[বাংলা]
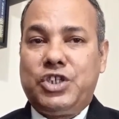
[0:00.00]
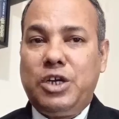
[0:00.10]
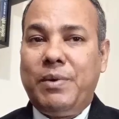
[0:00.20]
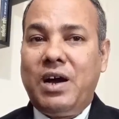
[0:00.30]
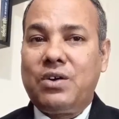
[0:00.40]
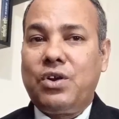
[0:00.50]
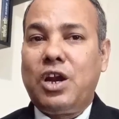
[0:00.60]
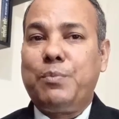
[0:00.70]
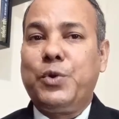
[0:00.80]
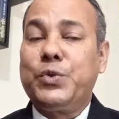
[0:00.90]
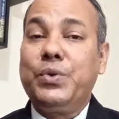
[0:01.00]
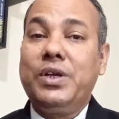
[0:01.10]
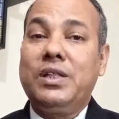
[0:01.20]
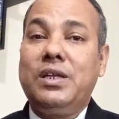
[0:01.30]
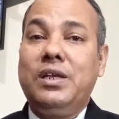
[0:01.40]
সেবা করার ব্রত
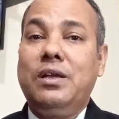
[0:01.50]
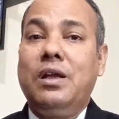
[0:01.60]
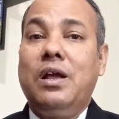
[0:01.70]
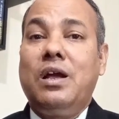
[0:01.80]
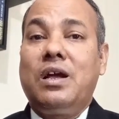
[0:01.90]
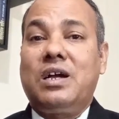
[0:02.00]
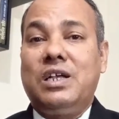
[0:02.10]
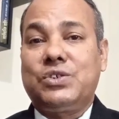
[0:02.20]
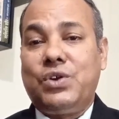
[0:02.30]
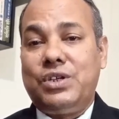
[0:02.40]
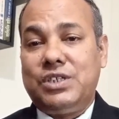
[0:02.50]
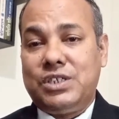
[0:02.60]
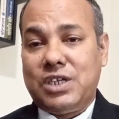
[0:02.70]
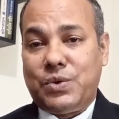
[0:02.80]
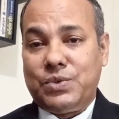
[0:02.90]
নিয়ে তিনি কাজ করার
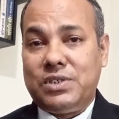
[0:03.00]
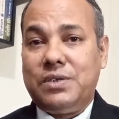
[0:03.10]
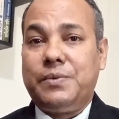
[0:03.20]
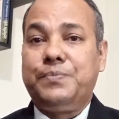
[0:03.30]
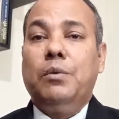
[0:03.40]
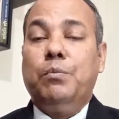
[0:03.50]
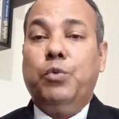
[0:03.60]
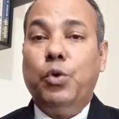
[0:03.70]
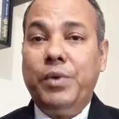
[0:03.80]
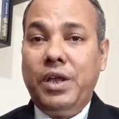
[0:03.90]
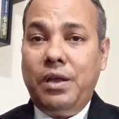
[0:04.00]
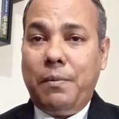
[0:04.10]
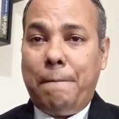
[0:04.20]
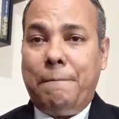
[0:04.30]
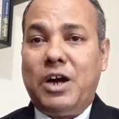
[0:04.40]
চেষ্টা করছেন ভূমি
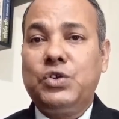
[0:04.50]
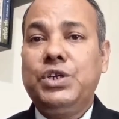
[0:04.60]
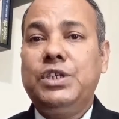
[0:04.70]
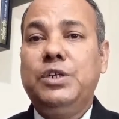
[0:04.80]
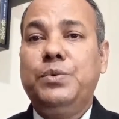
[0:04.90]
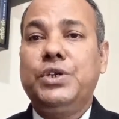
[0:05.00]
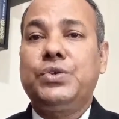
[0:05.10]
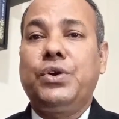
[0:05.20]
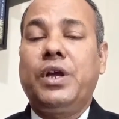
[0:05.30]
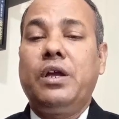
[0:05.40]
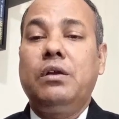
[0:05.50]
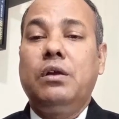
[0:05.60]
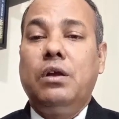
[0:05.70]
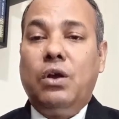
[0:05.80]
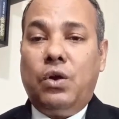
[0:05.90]
মানুষের জীবনের সঙ্গে
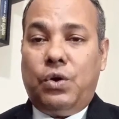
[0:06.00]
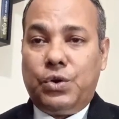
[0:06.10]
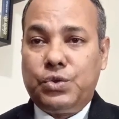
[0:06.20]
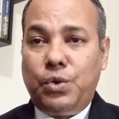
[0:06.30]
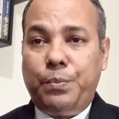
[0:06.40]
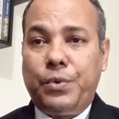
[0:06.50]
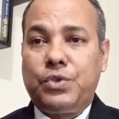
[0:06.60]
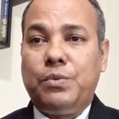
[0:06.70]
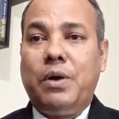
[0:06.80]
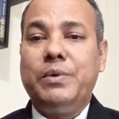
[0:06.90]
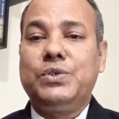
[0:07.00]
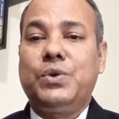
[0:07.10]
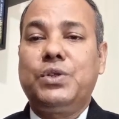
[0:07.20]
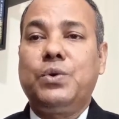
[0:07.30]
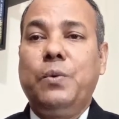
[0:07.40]
অতপ্রতভাবে
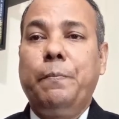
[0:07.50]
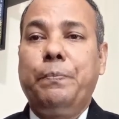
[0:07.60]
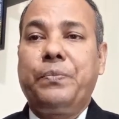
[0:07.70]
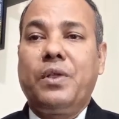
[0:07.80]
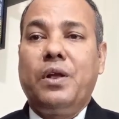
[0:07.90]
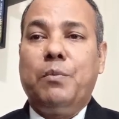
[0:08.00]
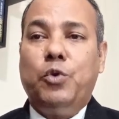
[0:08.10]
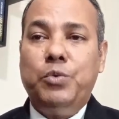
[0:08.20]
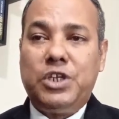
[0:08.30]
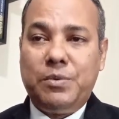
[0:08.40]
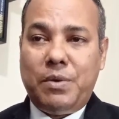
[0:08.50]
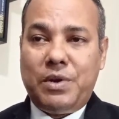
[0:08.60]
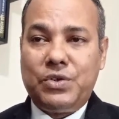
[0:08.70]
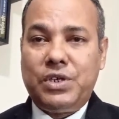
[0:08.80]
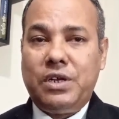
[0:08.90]
জড়িত ভূমিসেবা
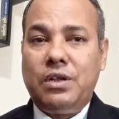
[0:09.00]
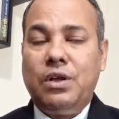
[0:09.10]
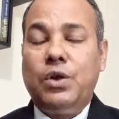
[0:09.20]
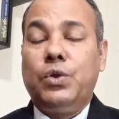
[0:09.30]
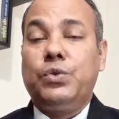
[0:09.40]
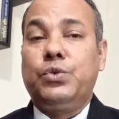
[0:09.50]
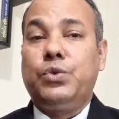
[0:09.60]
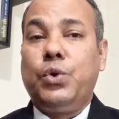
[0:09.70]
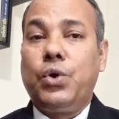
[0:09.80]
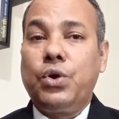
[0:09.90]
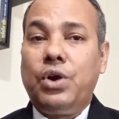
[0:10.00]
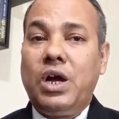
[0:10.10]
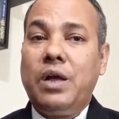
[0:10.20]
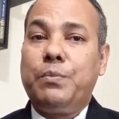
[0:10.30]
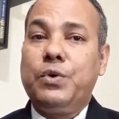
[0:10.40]
মানুষের
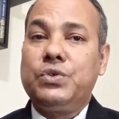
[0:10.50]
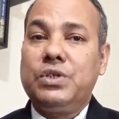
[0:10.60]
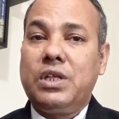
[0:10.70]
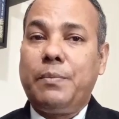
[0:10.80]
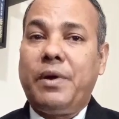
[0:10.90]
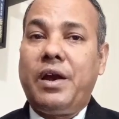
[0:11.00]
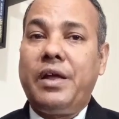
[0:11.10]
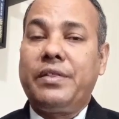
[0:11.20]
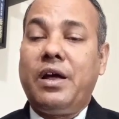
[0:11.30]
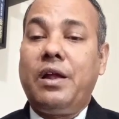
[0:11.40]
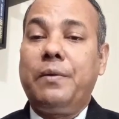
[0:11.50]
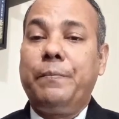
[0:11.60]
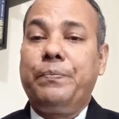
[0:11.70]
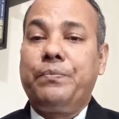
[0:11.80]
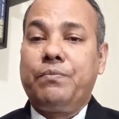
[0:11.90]
দোয়ায় পৌঁছতে পারায় তার
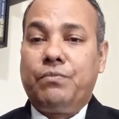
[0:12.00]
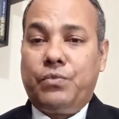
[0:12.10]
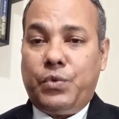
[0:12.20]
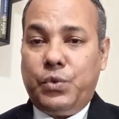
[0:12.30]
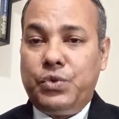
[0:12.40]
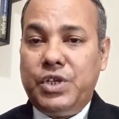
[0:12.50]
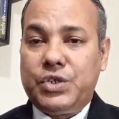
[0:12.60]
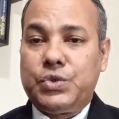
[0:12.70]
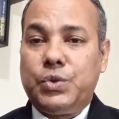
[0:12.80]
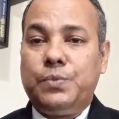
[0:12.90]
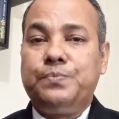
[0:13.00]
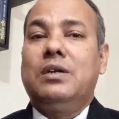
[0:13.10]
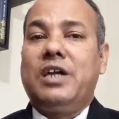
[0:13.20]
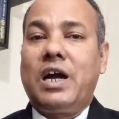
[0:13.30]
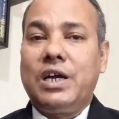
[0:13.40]
উদ্দেশ্য
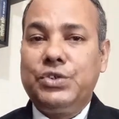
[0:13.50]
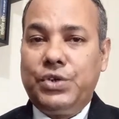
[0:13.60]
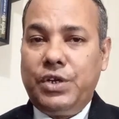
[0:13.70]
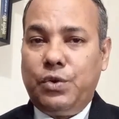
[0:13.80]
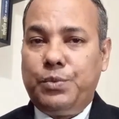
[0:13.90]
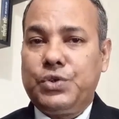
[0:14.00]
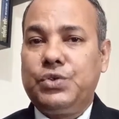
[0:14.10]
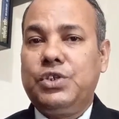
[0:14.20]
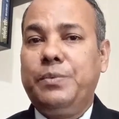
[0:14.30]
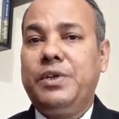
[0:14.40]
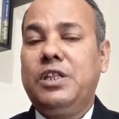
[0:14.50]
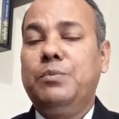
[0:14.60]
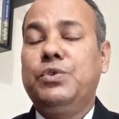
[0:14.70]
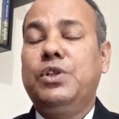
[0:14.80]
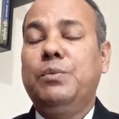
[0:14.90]
ঢাকা জোনের উপসচিব
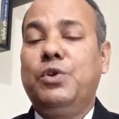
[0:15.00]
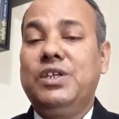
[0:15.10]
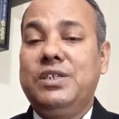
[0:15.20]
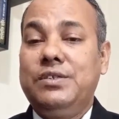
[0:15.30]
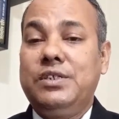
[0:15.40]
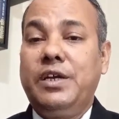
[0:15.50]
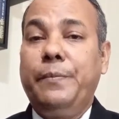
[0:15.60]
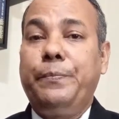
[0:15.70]
ইতিমধ্যে বলেছেন যে